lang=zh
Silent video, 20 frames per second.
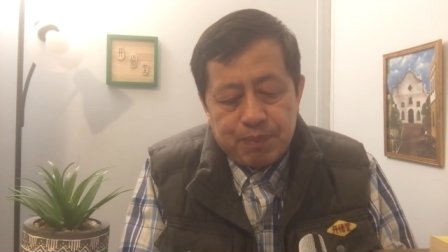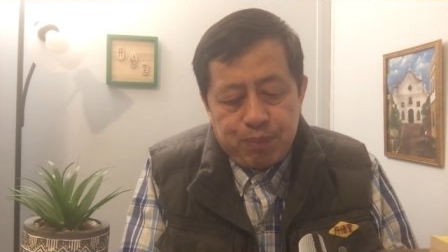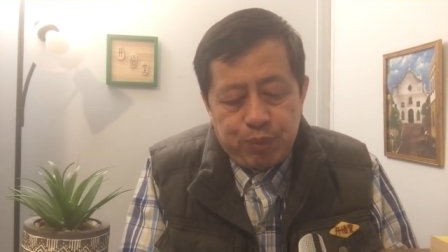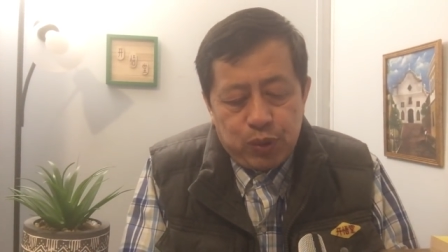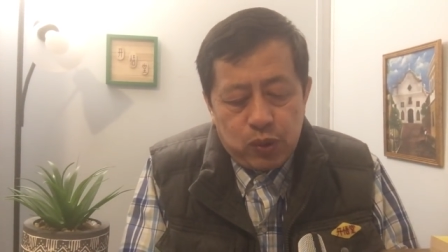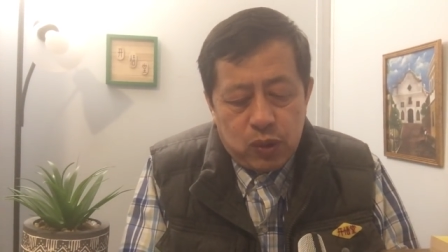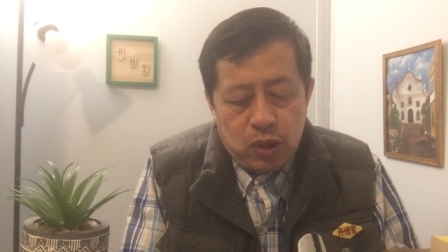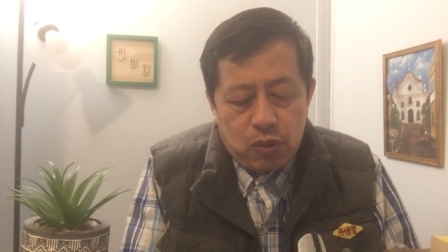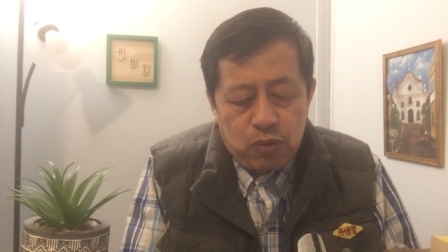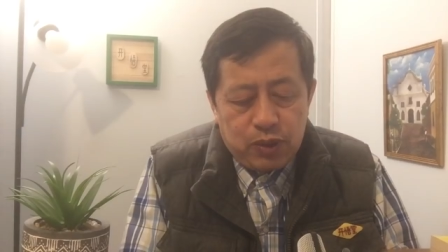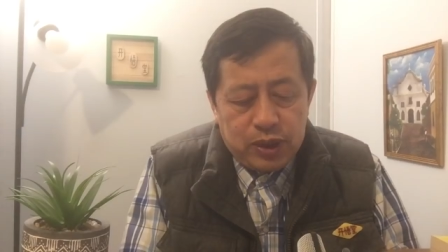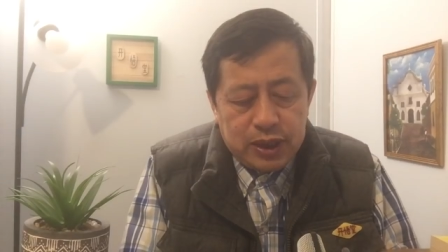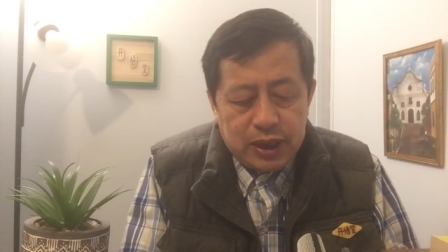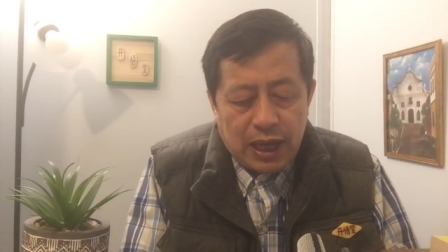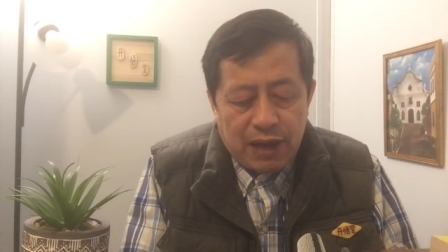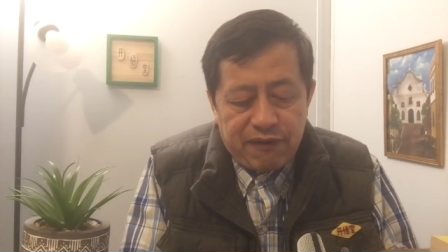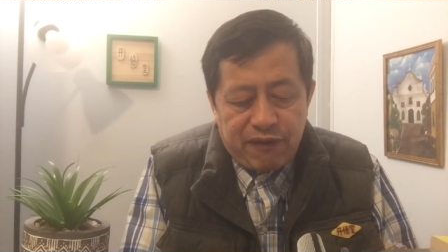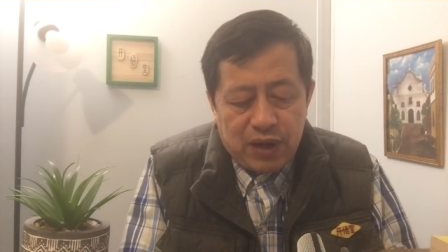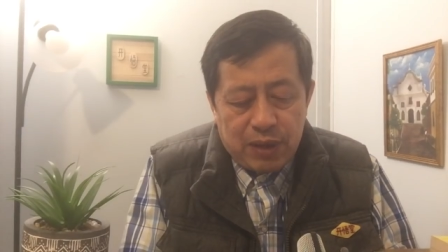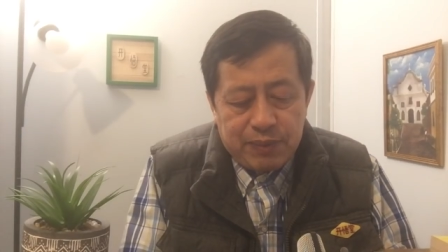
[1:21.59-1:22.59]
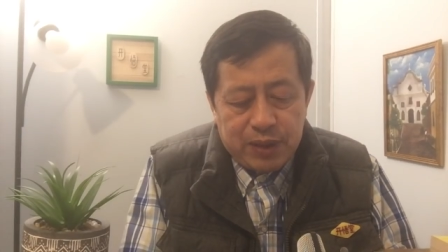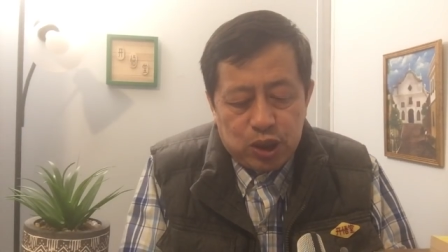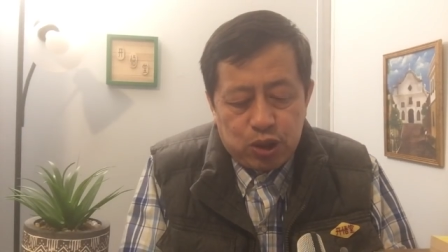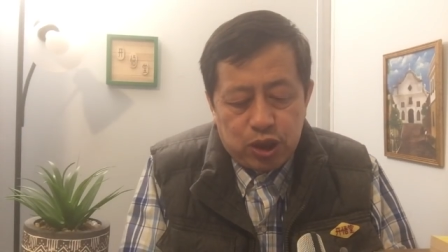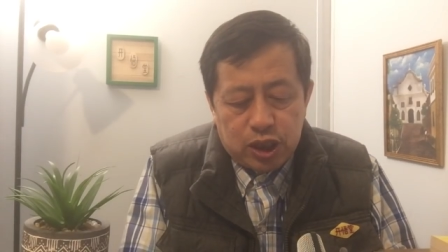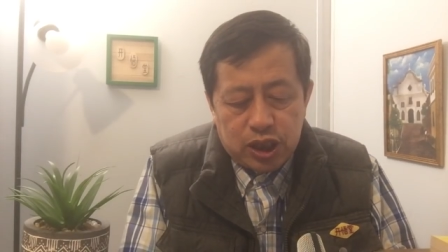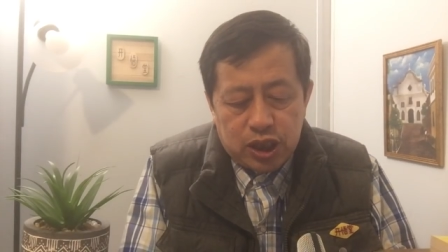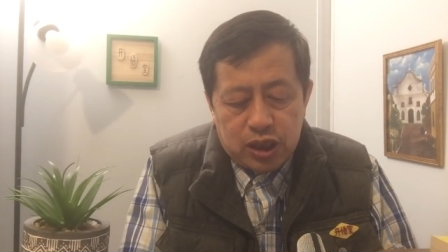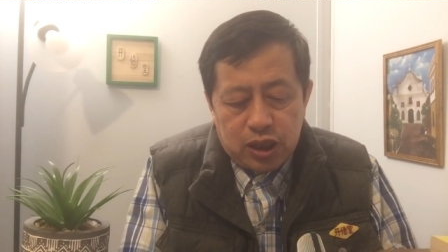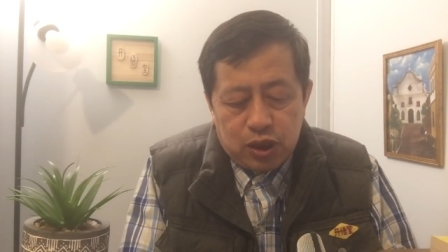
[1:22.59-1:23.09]
不过文坛方面
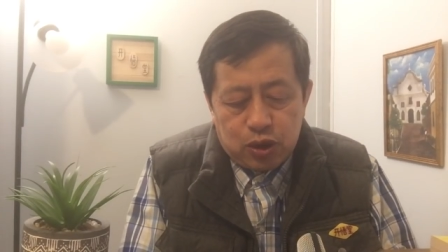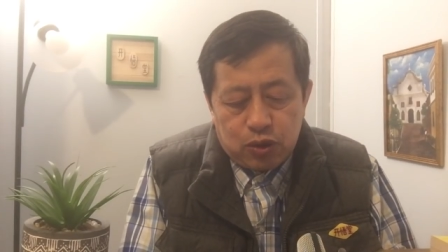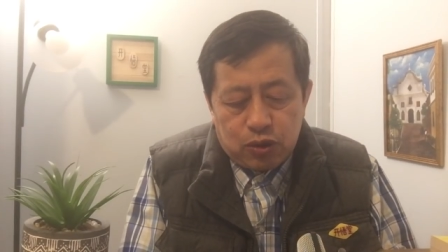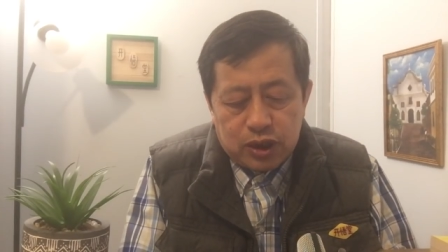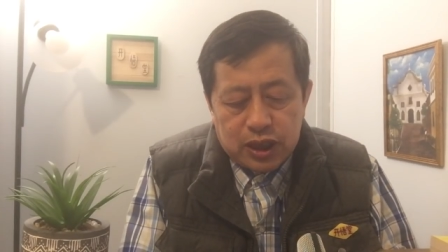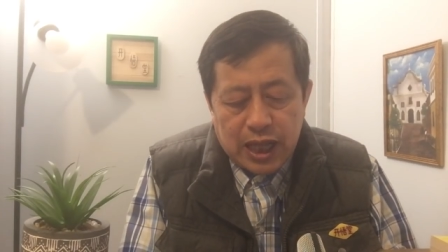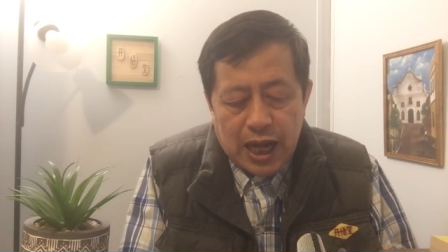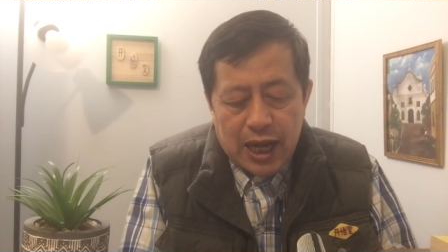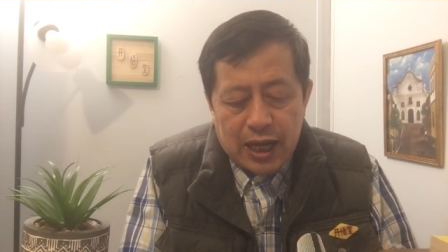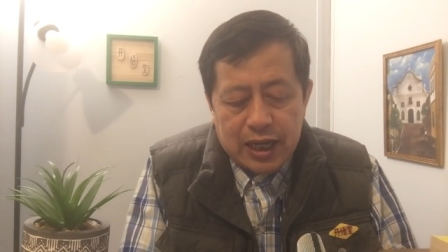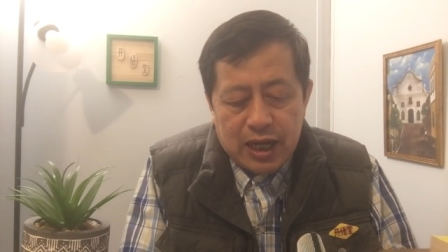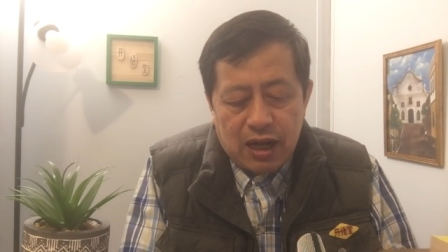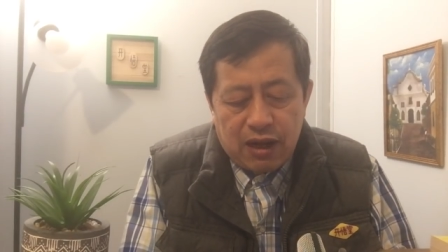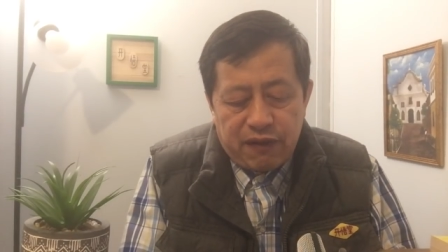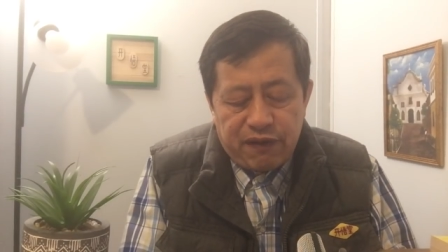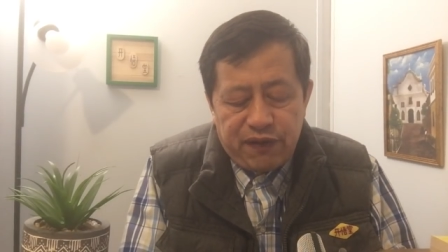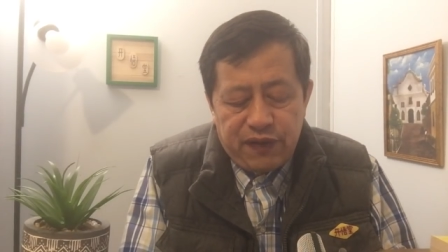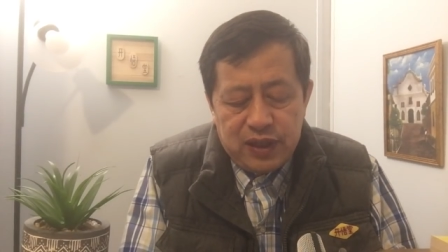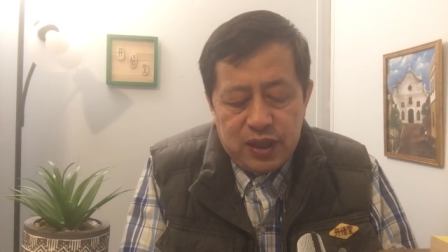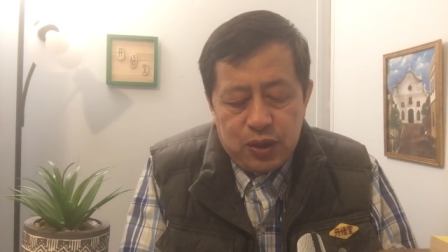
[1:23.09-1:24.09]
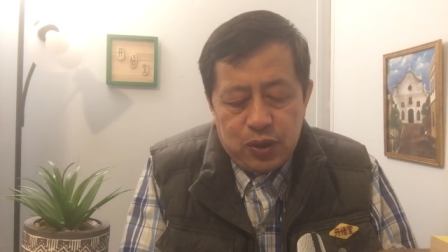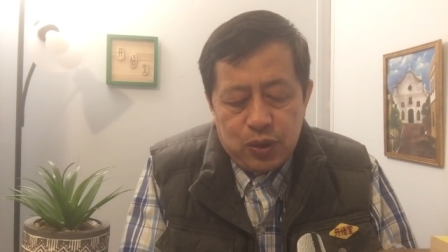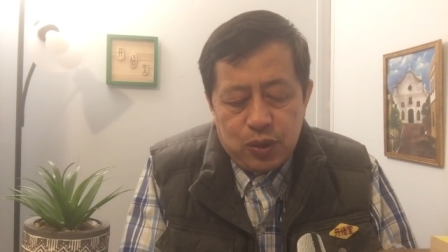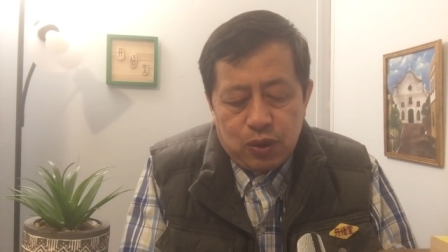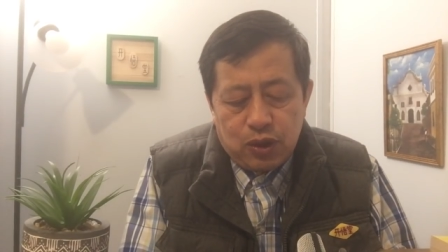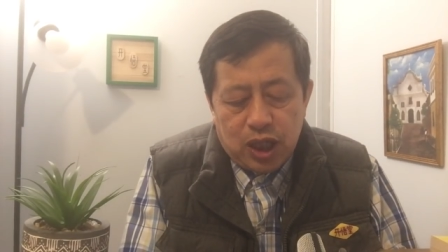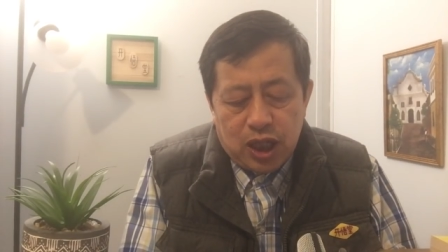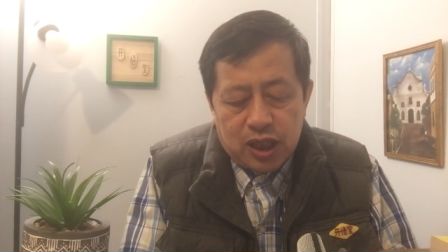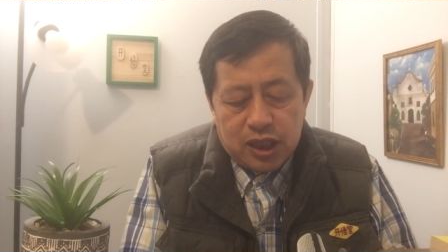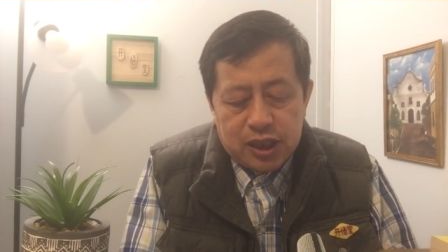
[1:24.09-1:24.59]
却是各种大咖蜂
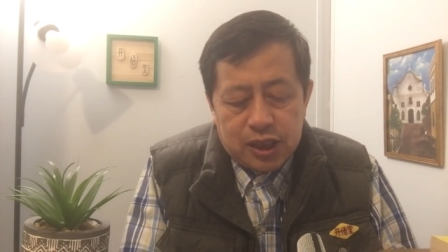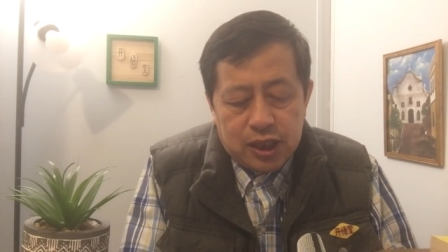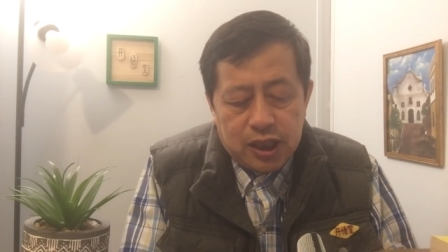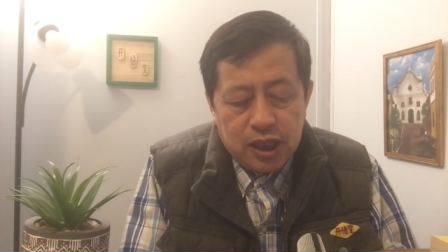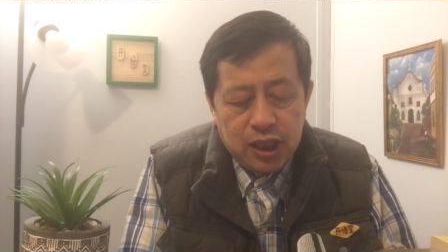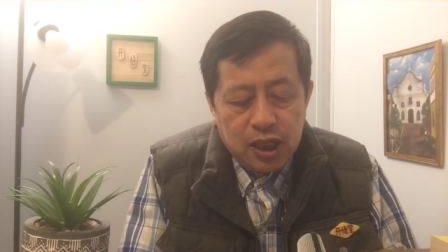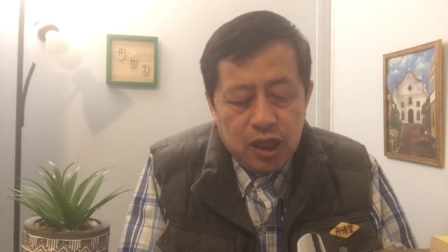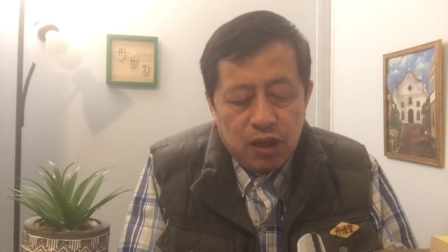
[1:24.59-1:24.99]
拥而至，